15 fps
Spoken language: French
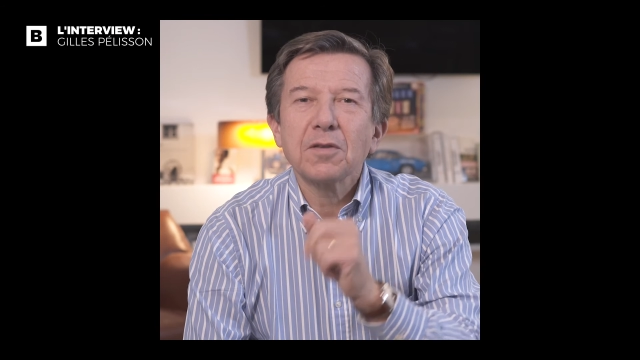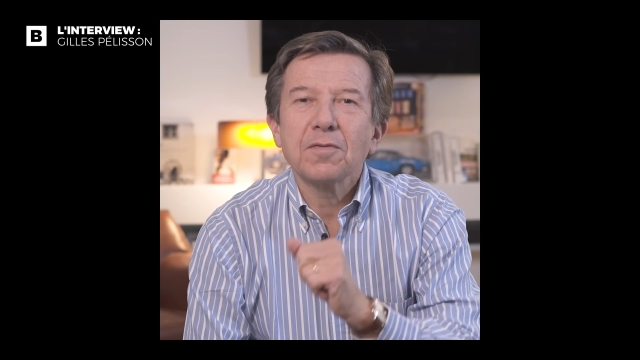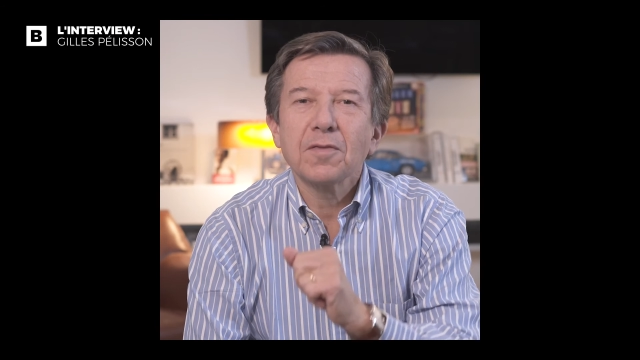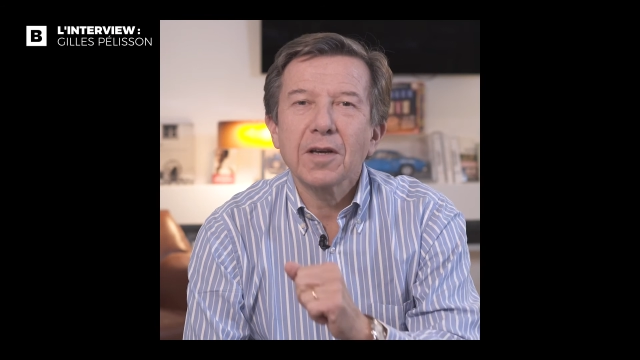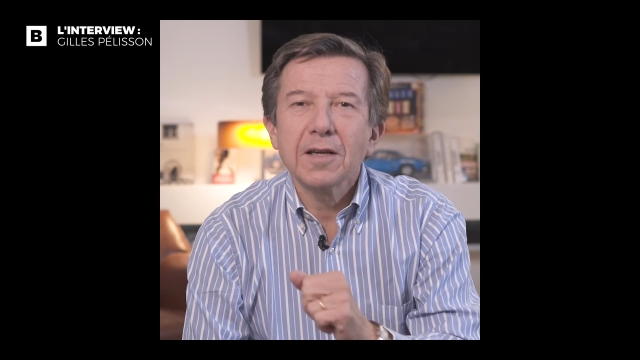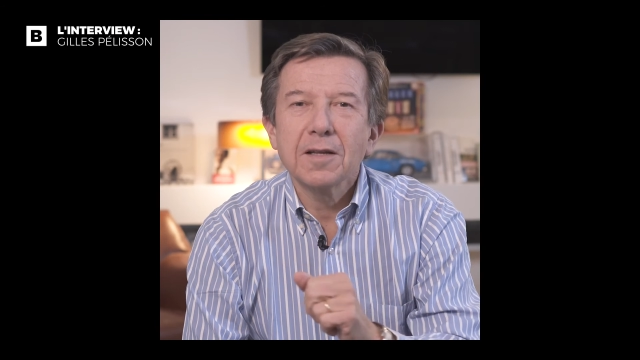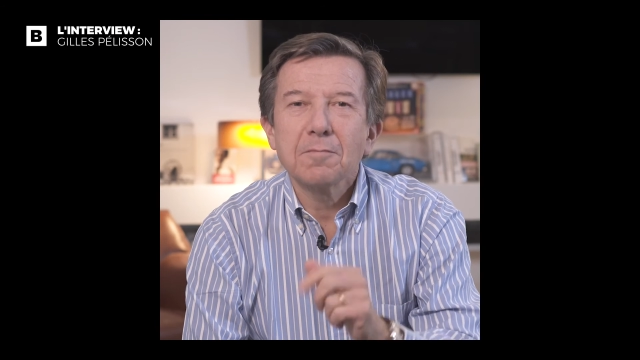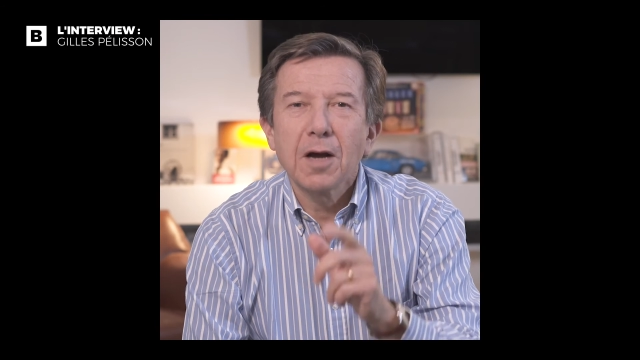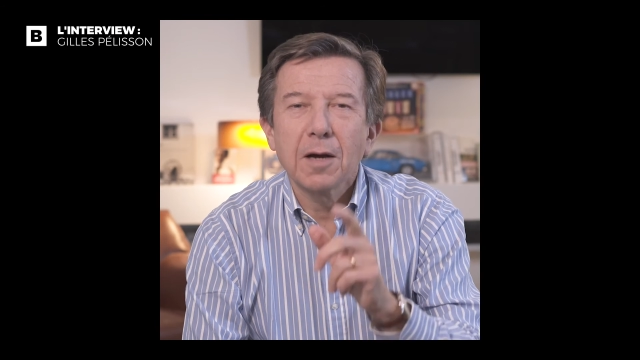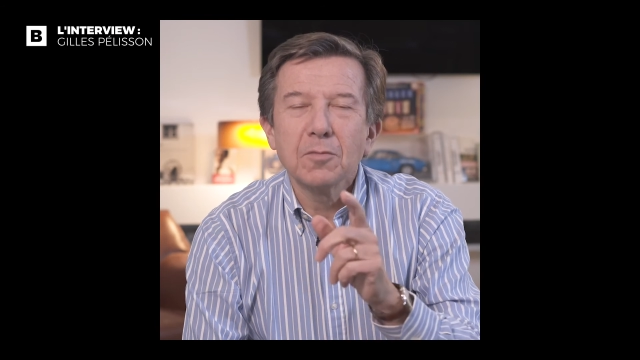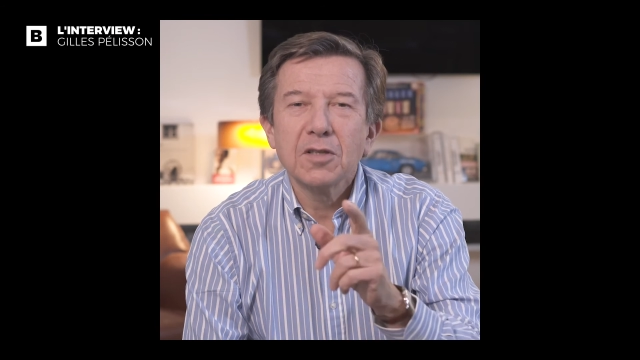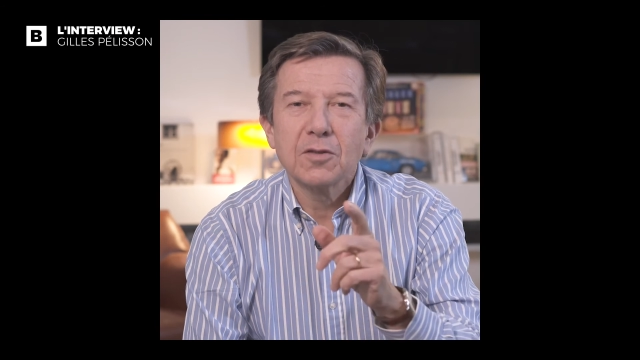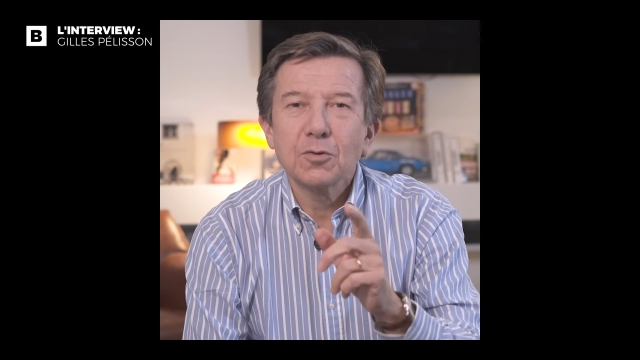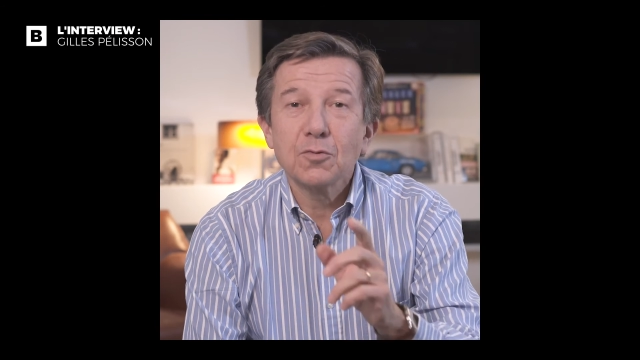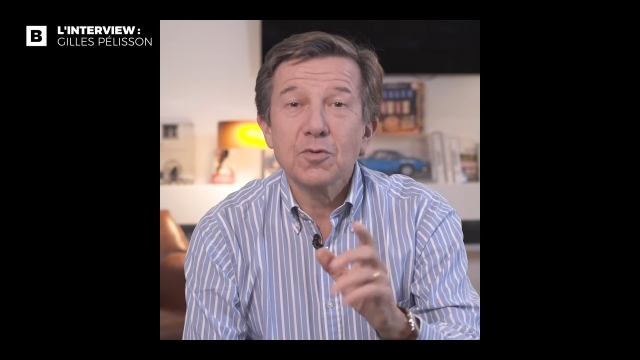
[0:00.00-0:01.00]
préférée de
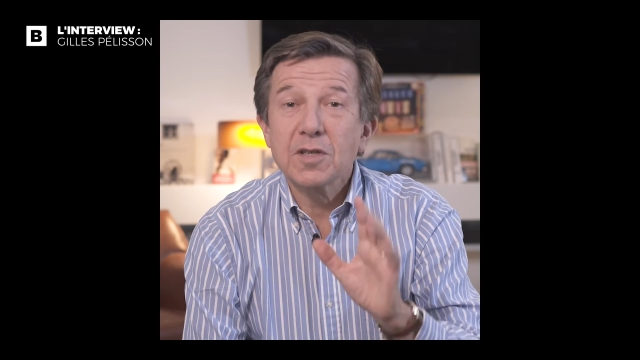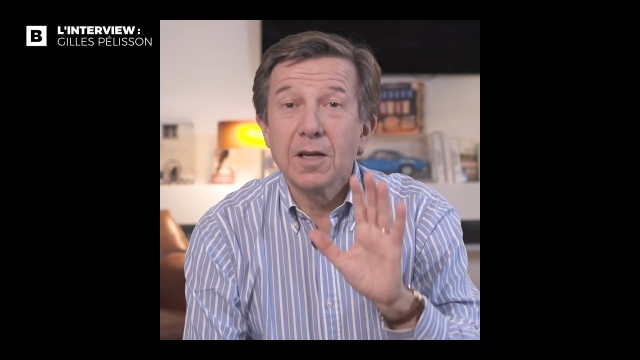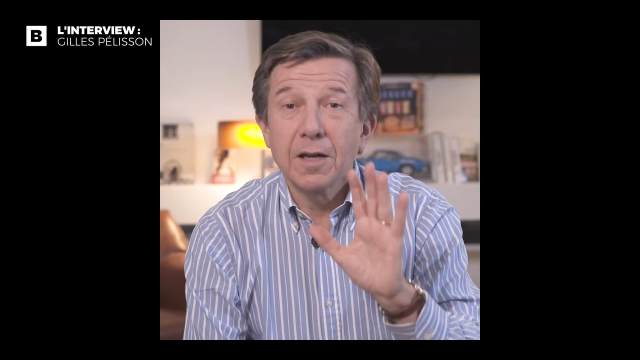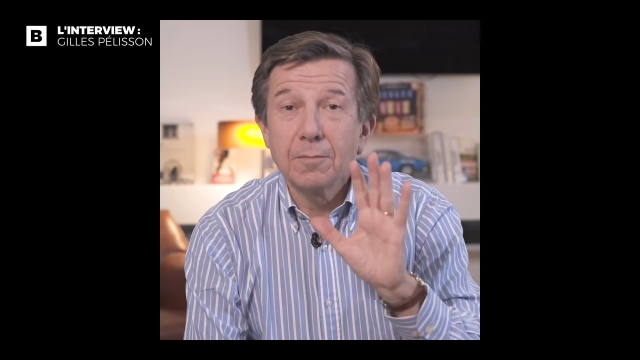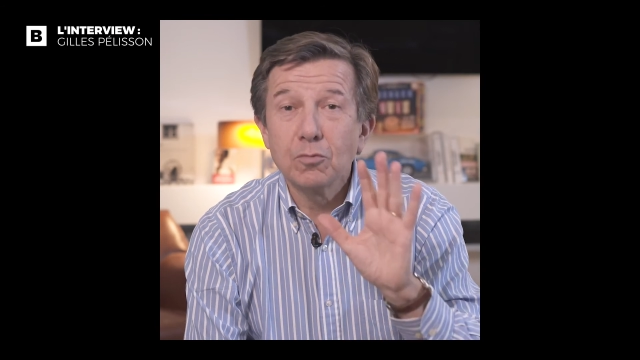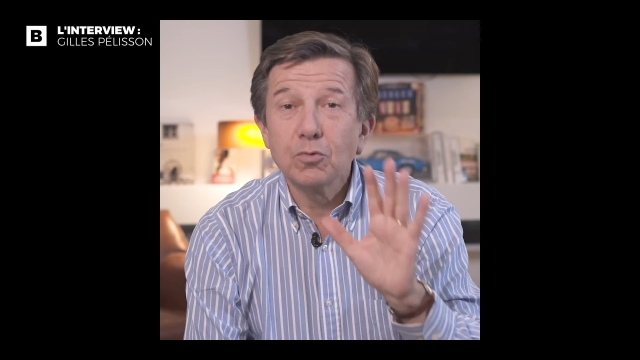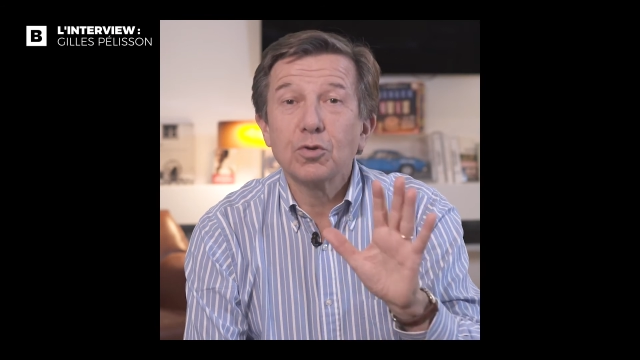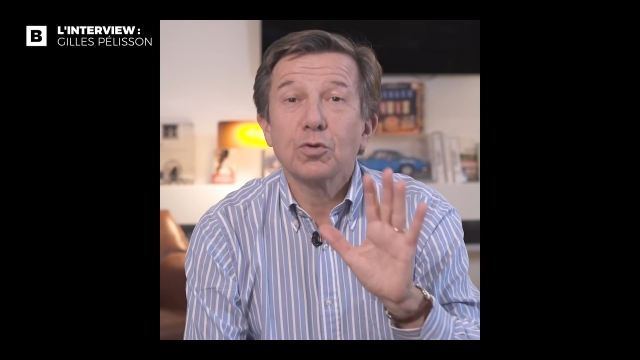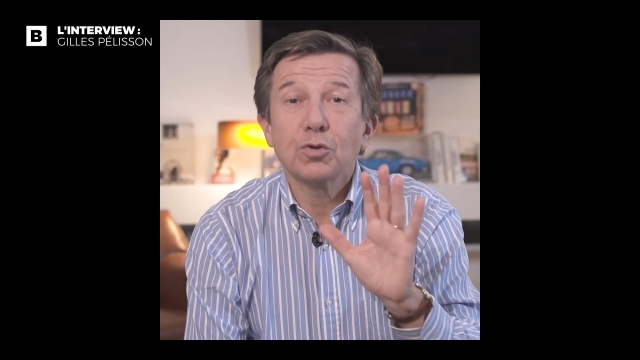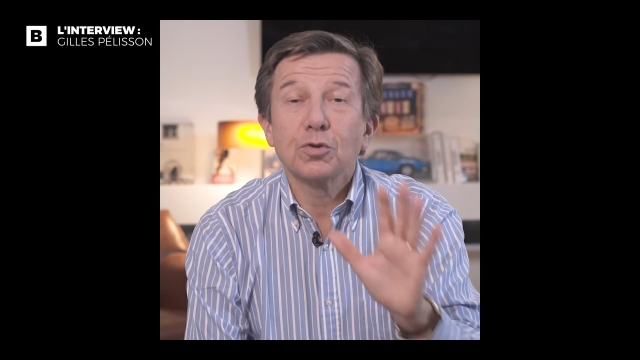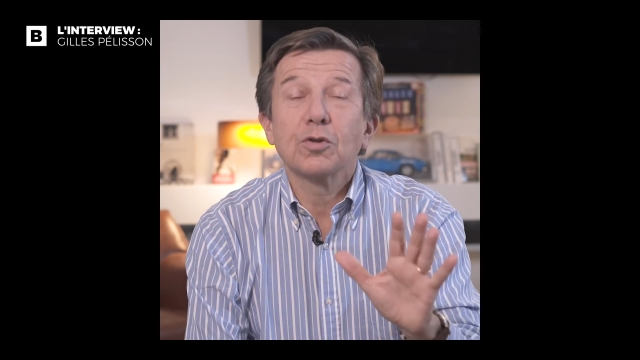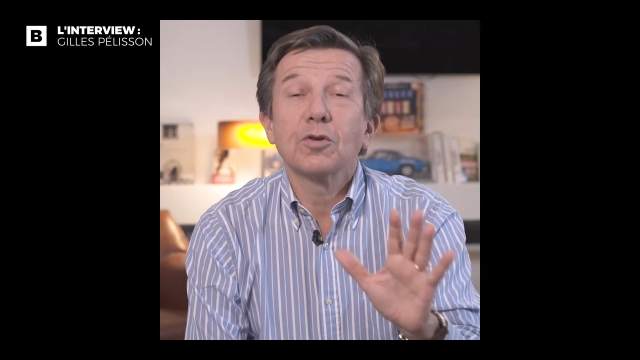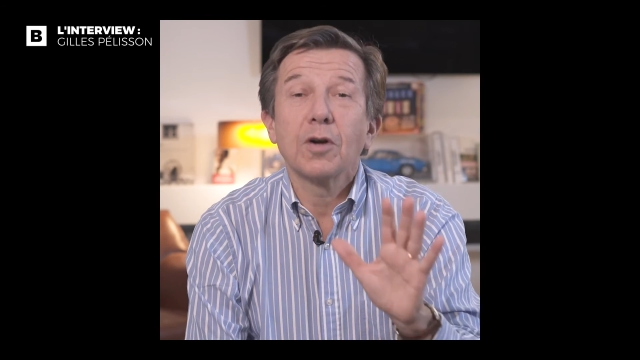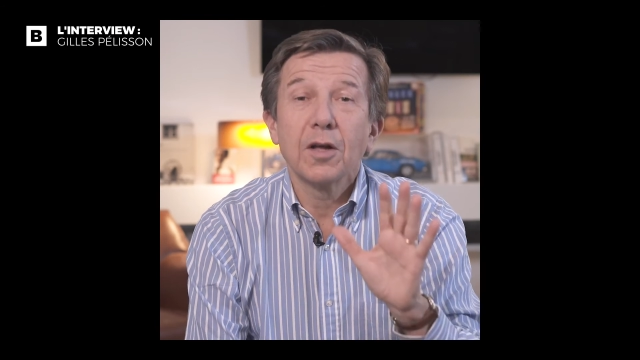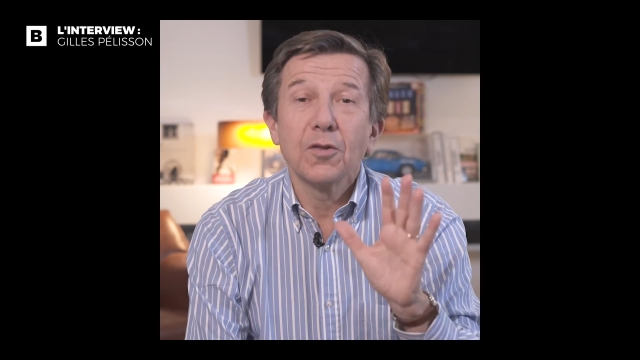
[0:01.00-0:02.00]
marmiton, c'est la mousse au
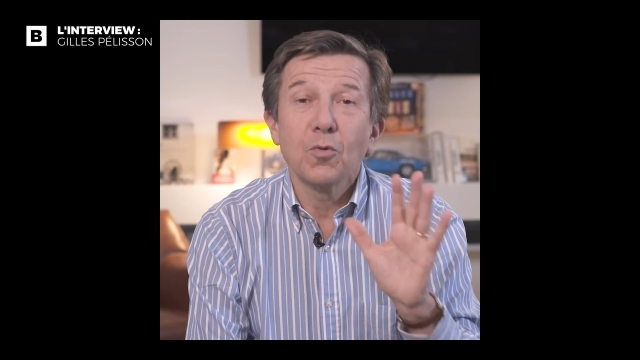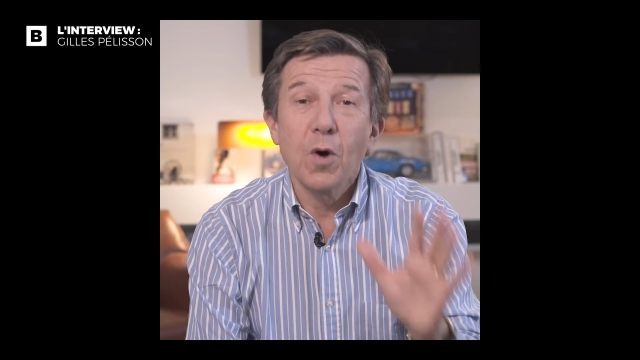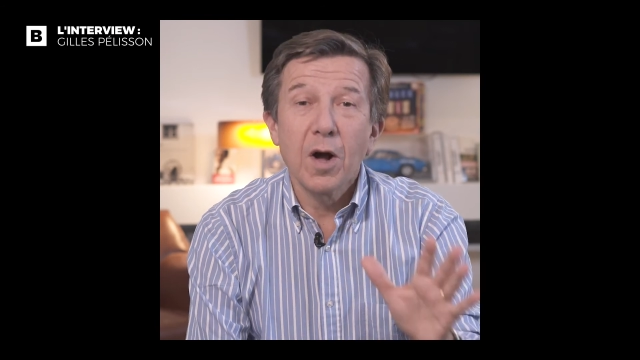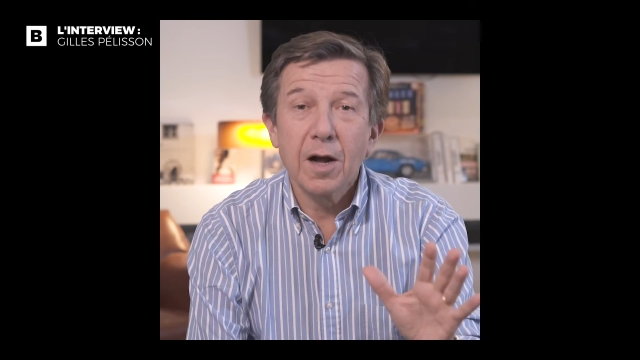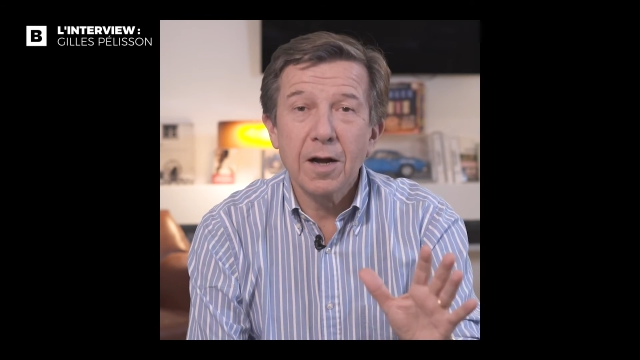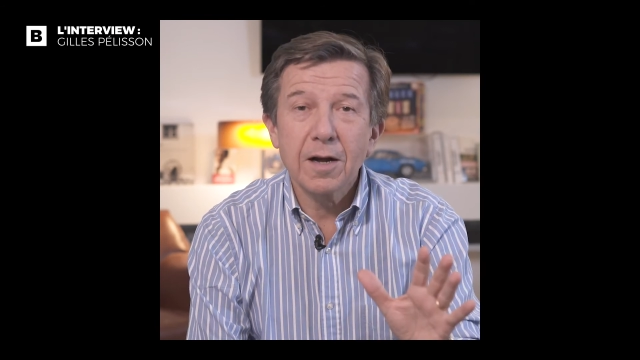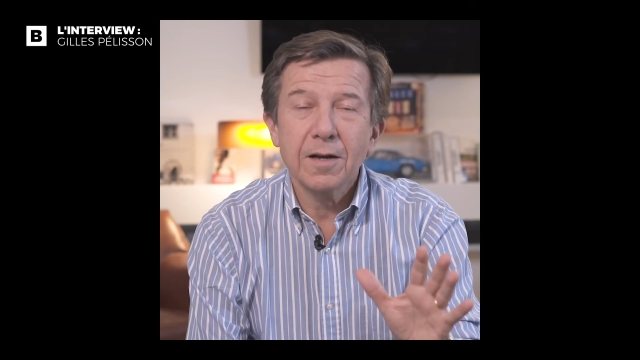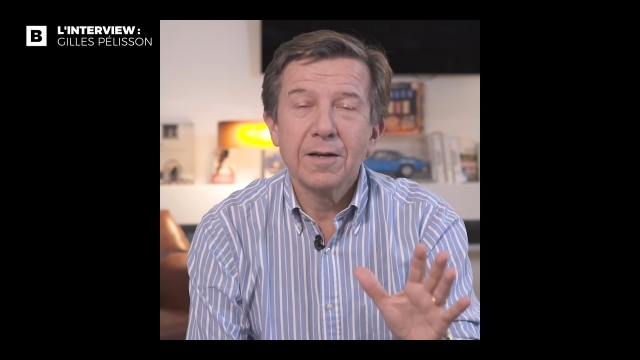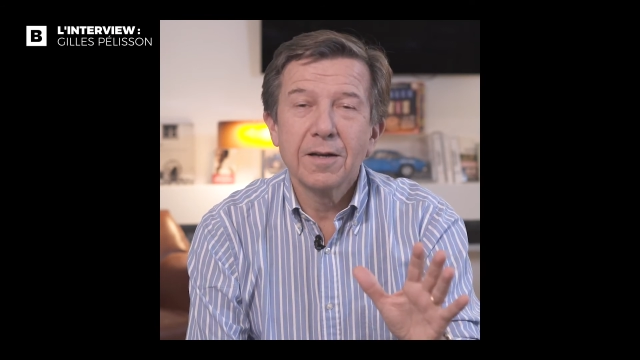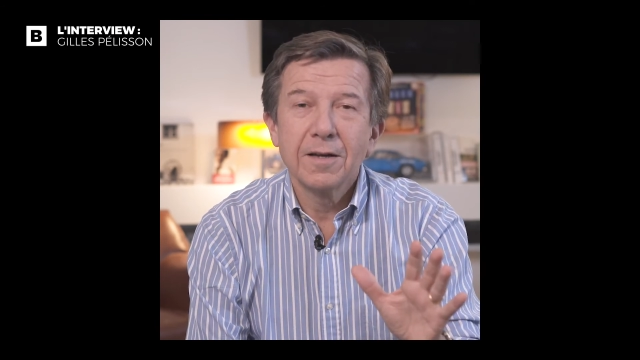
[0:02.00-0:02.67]
chocolat noir